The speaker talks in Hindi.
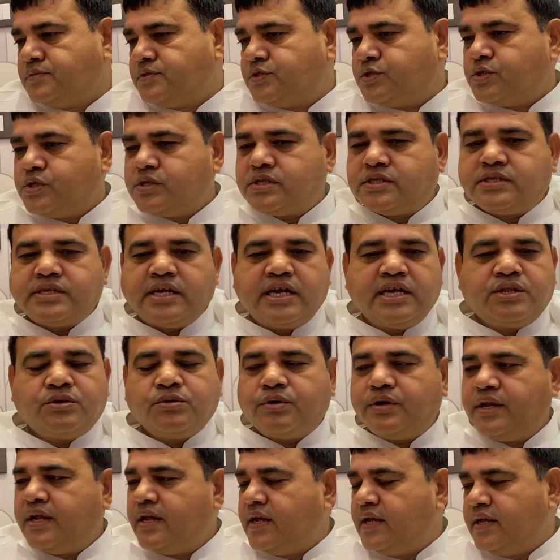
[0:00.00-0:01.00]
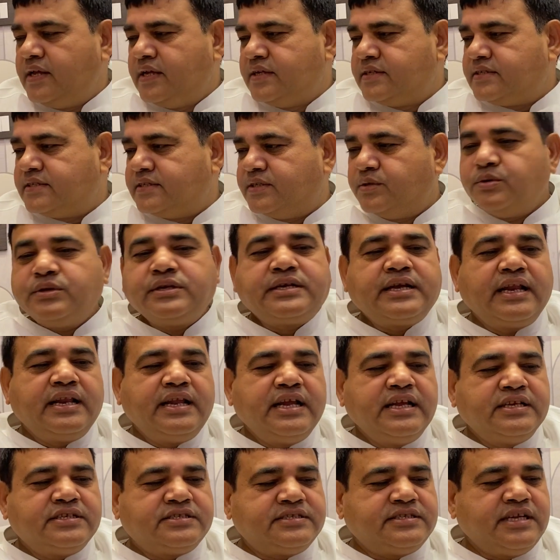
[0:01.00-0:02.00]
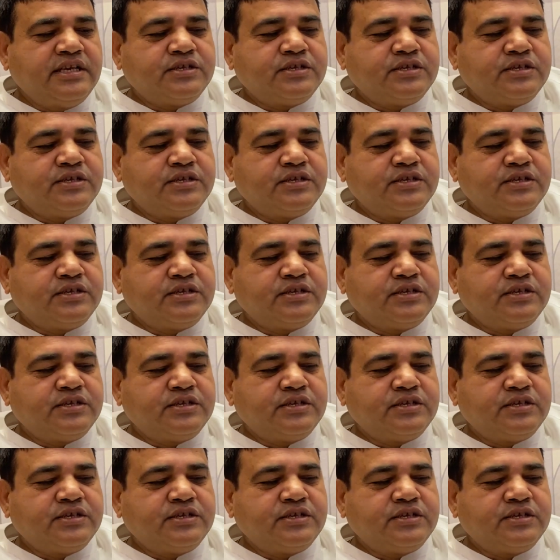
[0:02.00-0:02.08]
क्योंकि शहीदों ने इस दिन के लिए इस